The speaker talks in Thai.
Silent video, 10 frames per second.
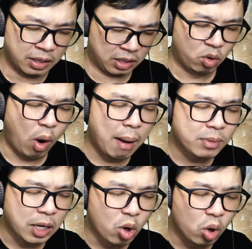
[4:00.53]
ความ
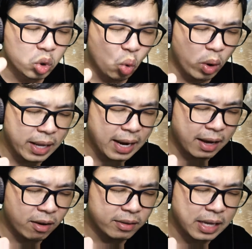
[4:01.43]
ทะนงตัว
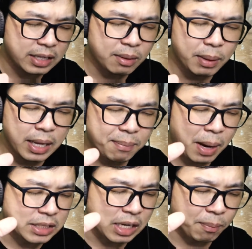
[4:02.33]
ใดๆก็แล้วแต่ที่ไม่ได้
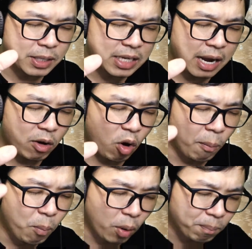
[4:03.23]
มาจากพระเจ้าขอ
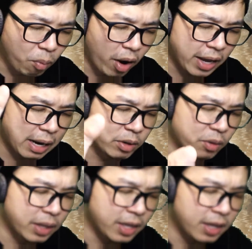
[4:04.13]
ปลดปล่อยเราเดี๋ย
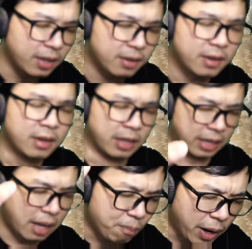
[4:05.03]
วนี้
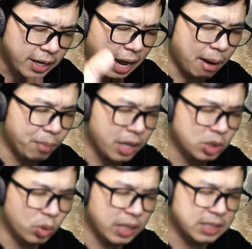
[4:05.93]
ในพระนามพระเย
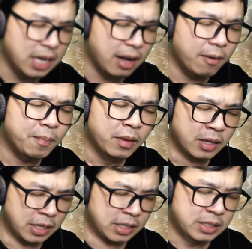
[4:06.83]
ซูคริสต์เจ้า
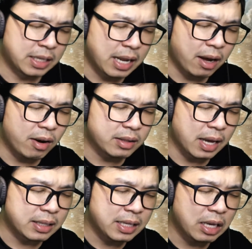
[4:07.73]
สิ่งใดก็แล้ว
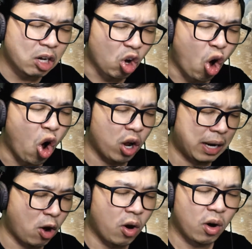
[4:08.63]
แต่ที่หลอก
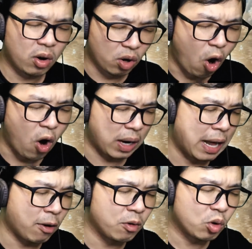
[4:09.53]

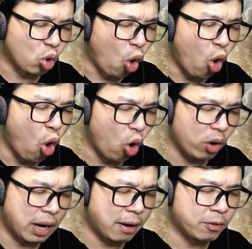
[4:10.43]
เราโกหกเรา